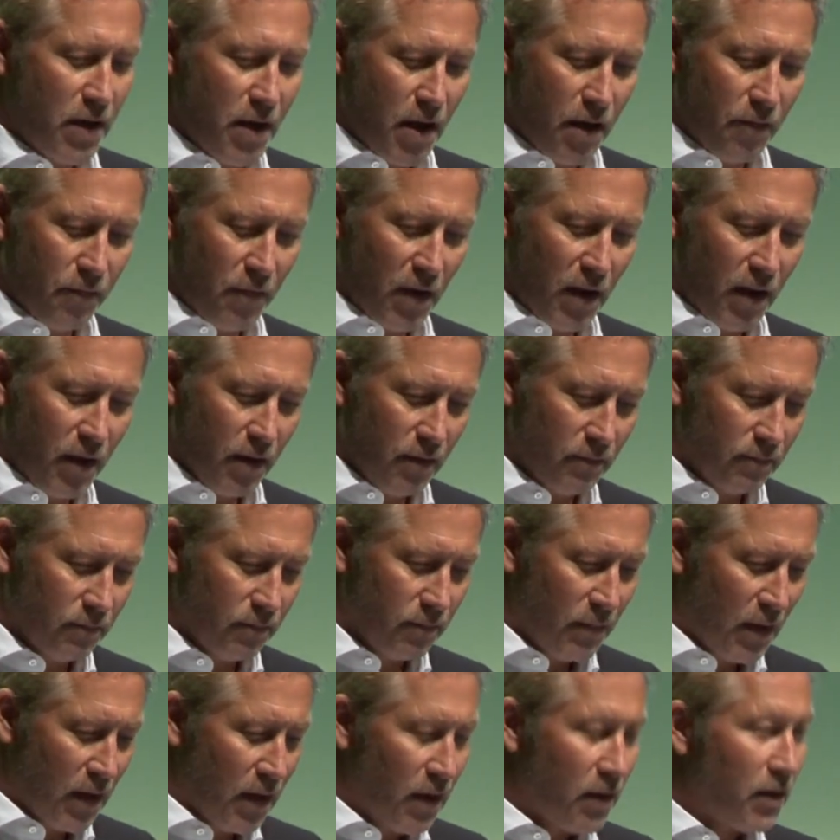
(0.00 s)
NRW
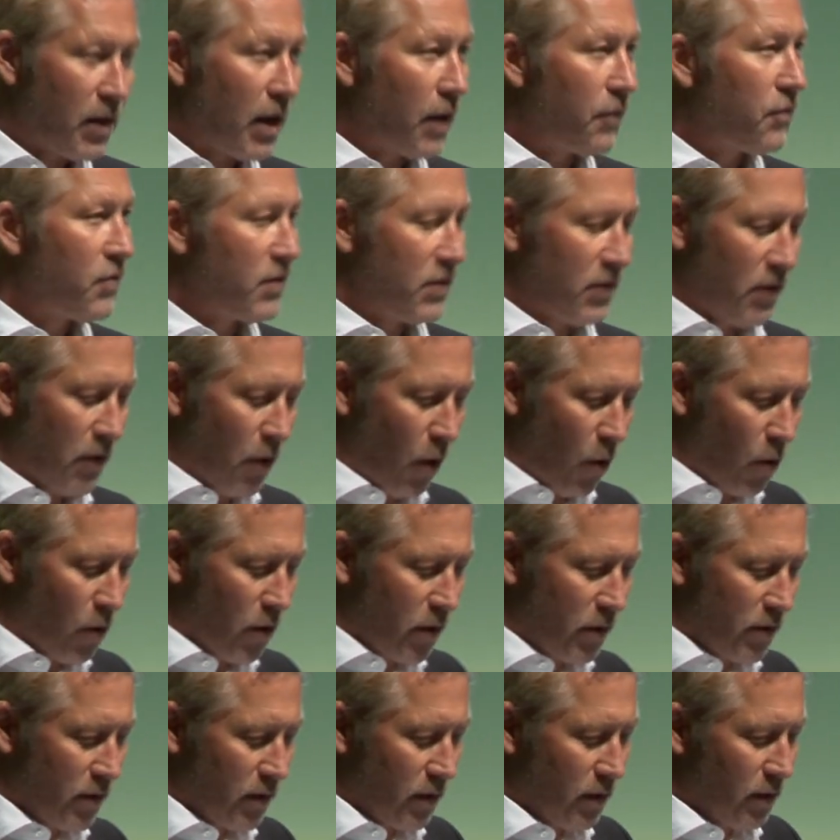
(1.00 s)
darf ich Sie
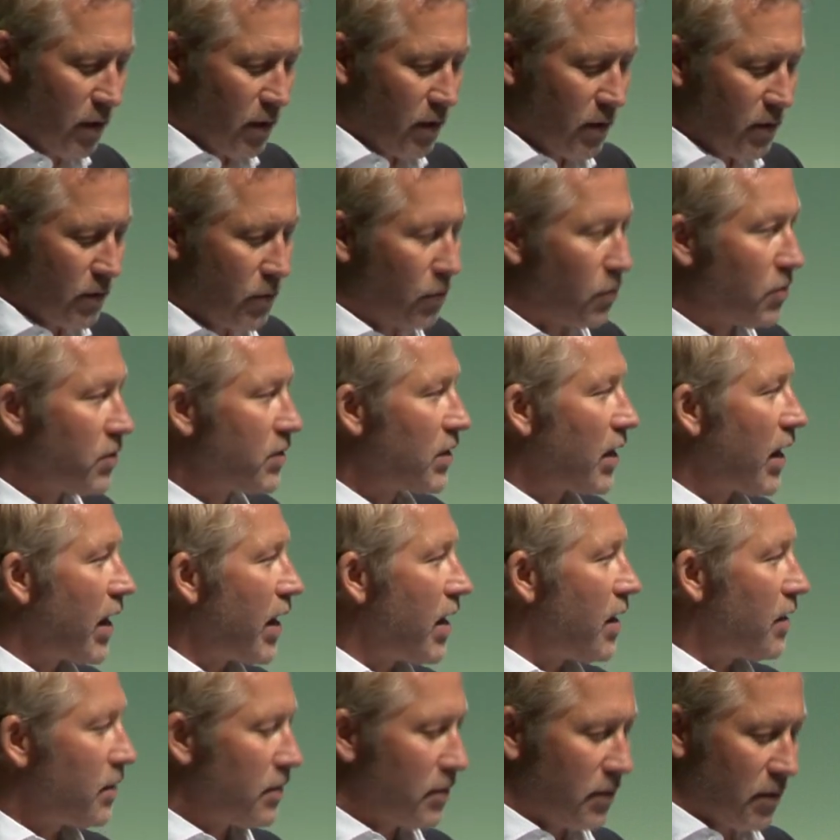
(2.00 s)
heute zu unserer
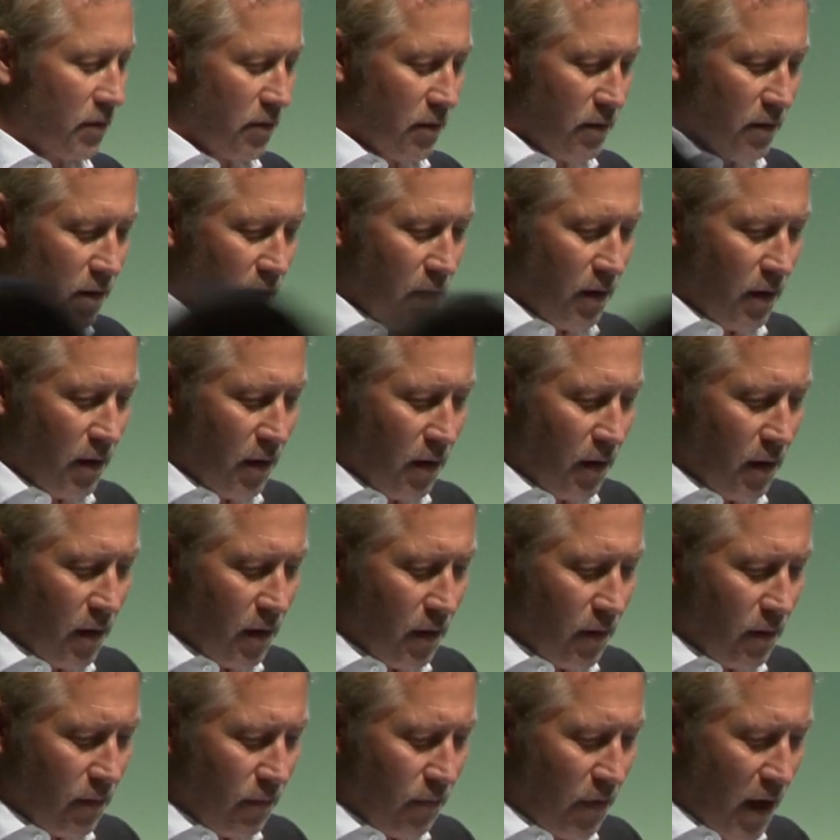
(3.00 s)
ersten
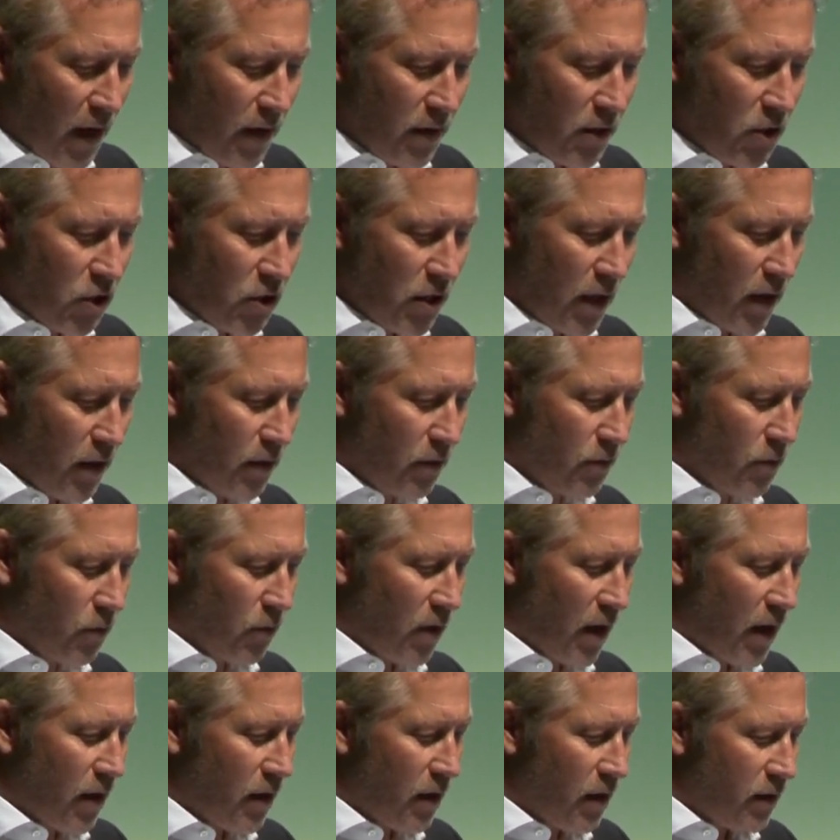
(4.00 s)

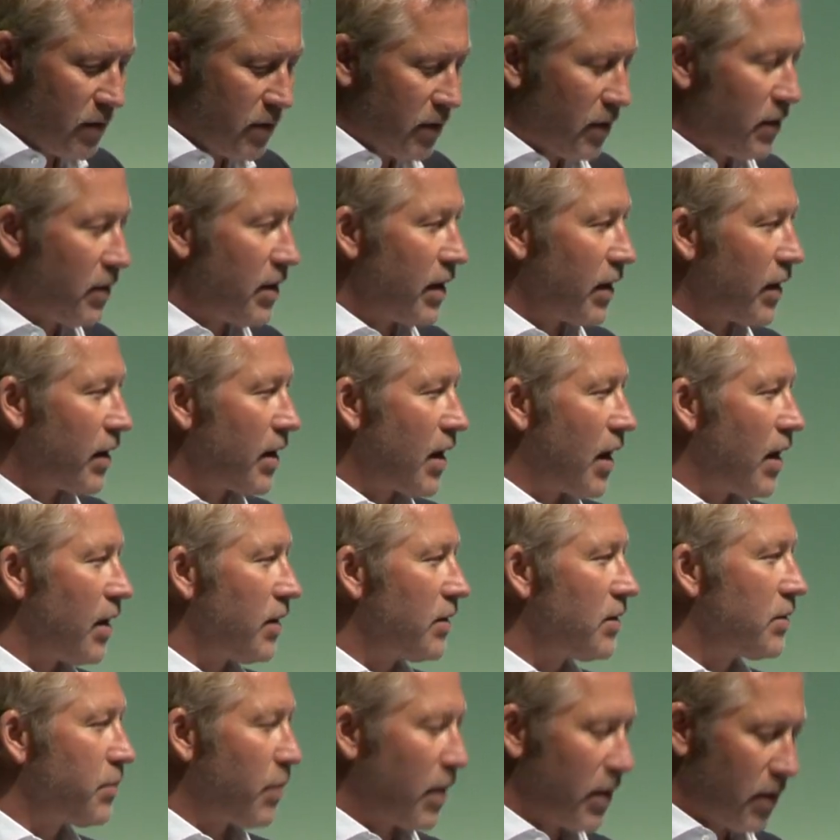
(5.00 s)
Veranstaltung anlässlich der
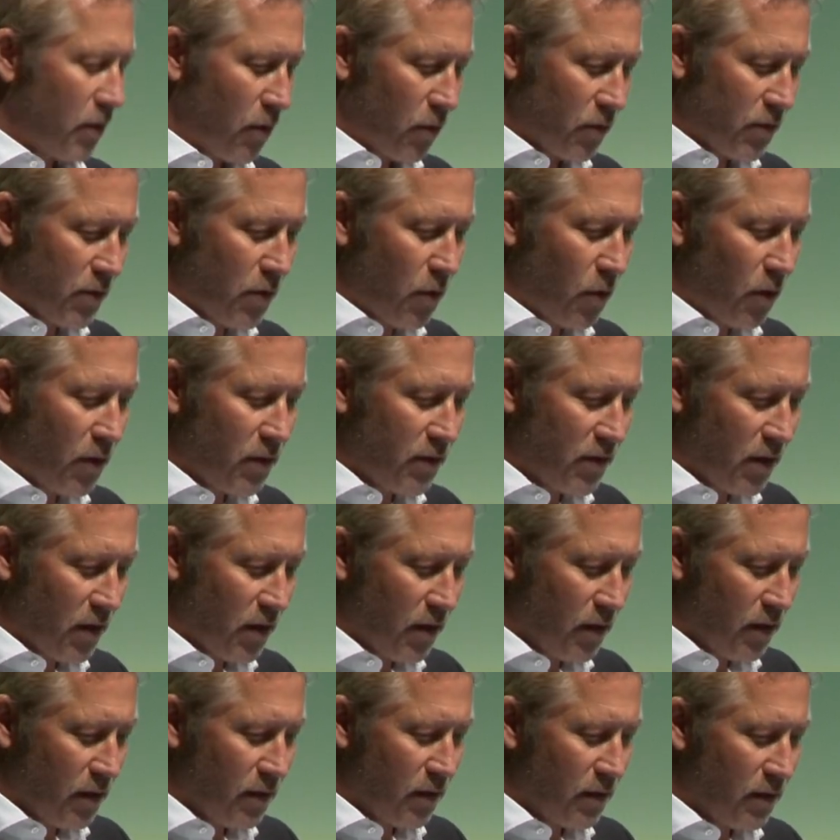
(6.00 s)
K
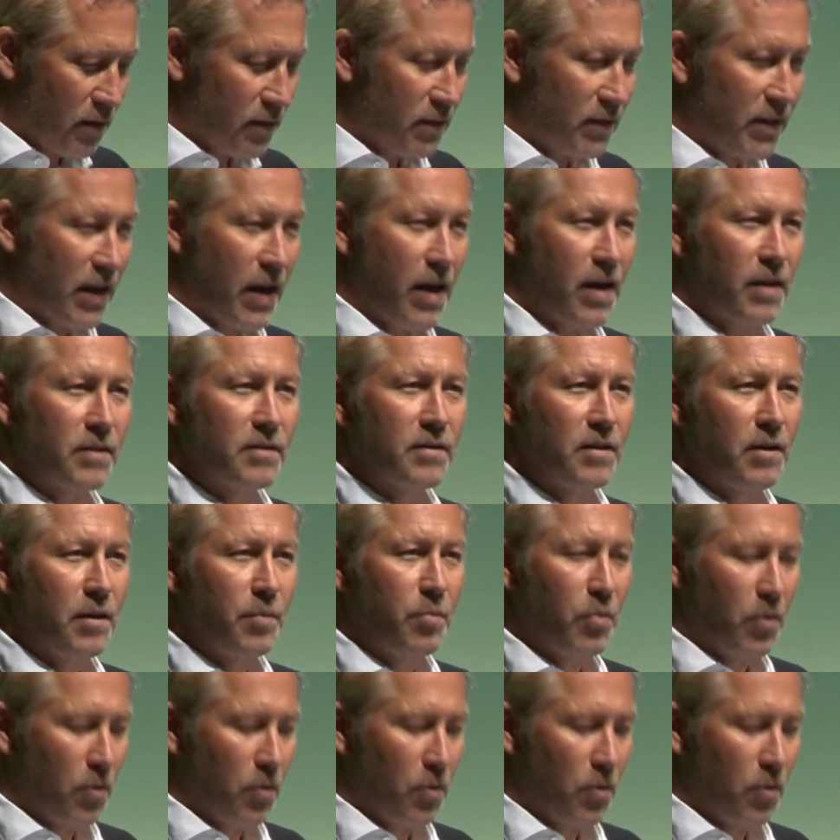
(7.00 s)
2019 sehr herzlich